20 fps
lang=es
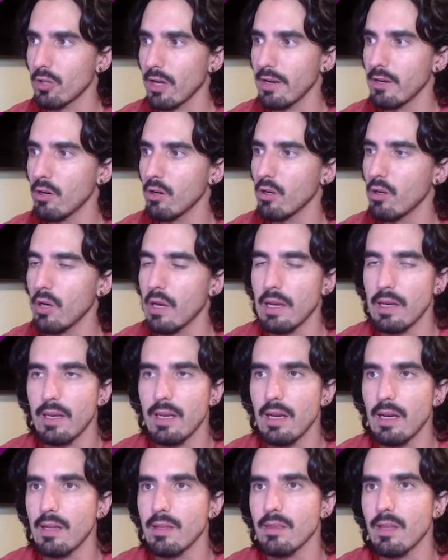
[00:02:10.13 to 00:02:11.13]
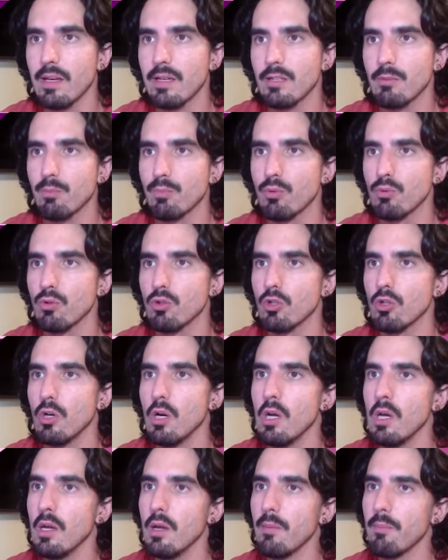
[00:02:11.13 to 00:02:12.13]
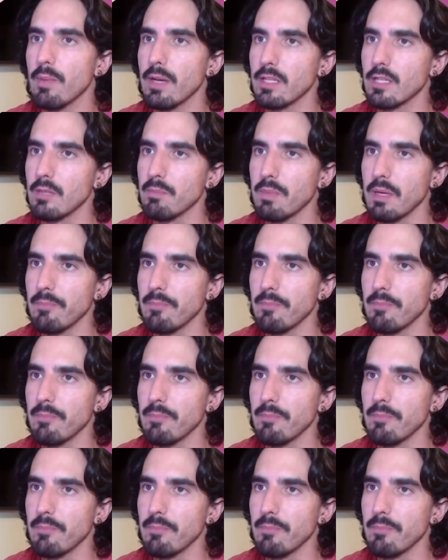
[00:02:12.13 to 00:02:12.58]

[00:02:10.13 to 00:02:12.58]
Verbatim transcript: y aquí el index.php.